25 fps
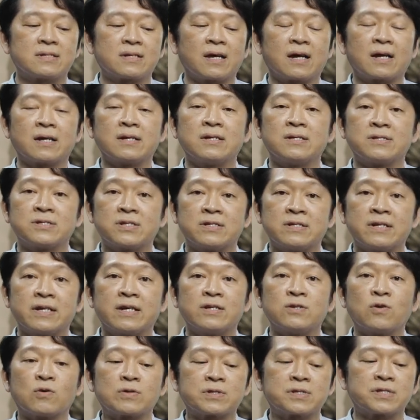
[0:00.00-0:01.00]
ชอิสริ
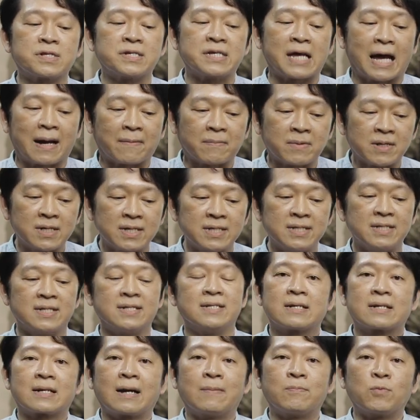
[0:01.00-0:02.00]
ยยศสยามขึ้น
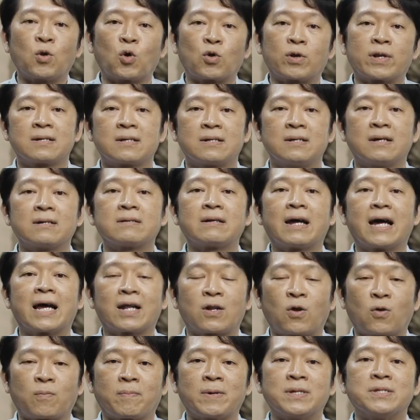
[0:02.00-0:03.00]
กำหนดเครื่องรา
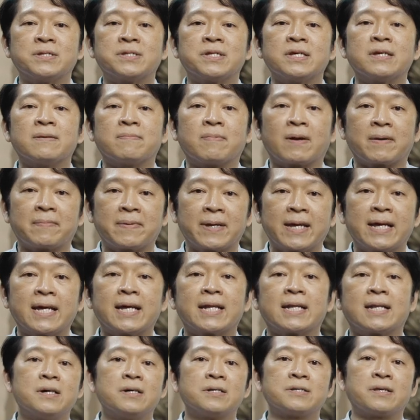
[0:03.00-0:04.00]
ชออกเป็นสี่ประเภ
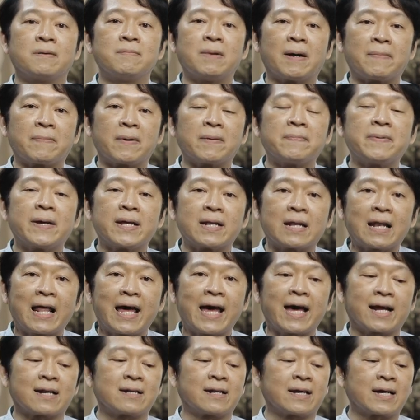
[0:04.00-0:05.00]
ทสำหรับประเภท
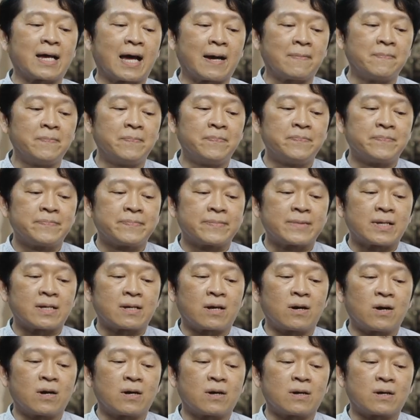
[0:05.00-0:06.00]
แรกนะครับ
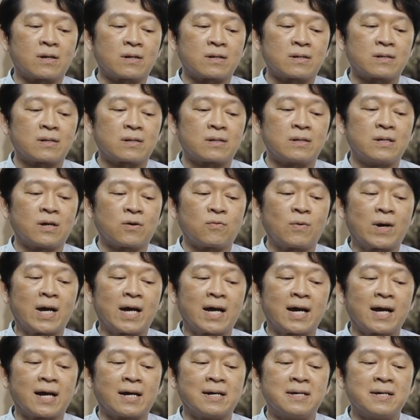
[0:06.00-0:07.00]
ก็เรียกว่า